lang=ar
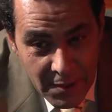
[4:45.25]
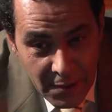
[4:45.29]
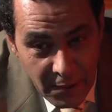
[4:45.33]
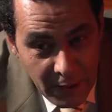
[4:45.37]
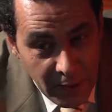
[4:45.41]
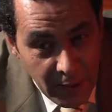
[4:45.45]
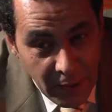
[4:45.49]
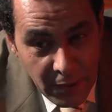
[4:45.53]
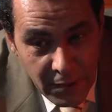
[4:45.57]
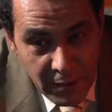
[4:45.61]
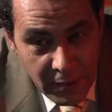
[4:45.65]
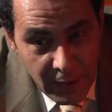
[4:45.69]

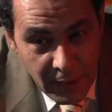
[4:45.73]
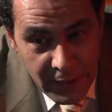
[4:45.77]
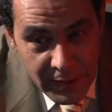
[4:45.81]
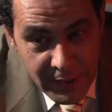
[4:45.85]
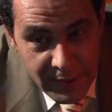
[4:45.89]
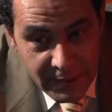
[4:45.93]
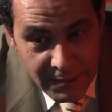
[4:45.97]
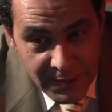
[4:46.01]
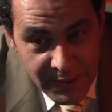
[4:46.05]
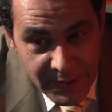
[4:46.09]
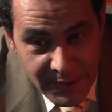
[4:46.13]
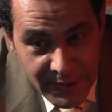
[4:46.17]
وأنا قلت
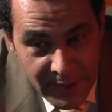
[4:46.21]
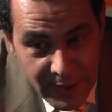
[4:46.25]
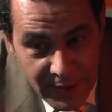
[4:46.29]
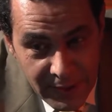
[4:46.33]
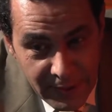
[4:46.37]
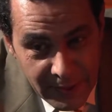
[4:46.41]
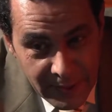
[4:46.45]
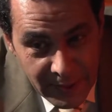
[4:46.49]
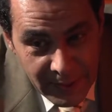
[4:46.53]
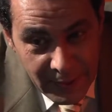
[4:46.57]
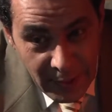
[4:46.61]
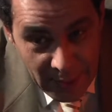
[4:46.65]
الواد ده مش
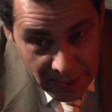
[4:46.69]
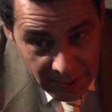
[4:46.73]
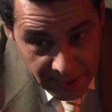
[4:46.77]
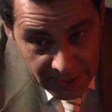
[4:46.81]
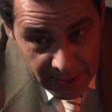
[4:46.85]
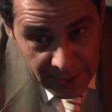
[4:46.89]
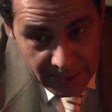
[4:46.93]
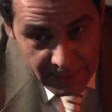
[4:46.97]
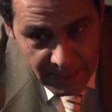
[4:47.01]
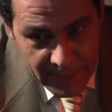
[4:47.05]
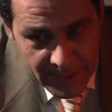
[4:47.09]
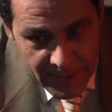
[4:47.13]
سهل
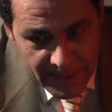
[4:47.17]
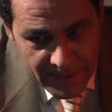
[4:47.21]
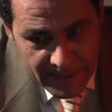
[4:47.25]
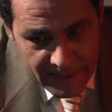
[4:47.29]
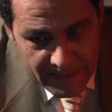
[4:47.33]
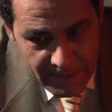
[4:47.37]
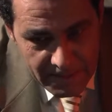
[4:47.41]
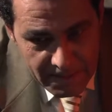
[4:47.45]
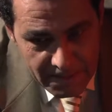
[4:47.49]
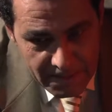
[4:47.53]
هيتعبنا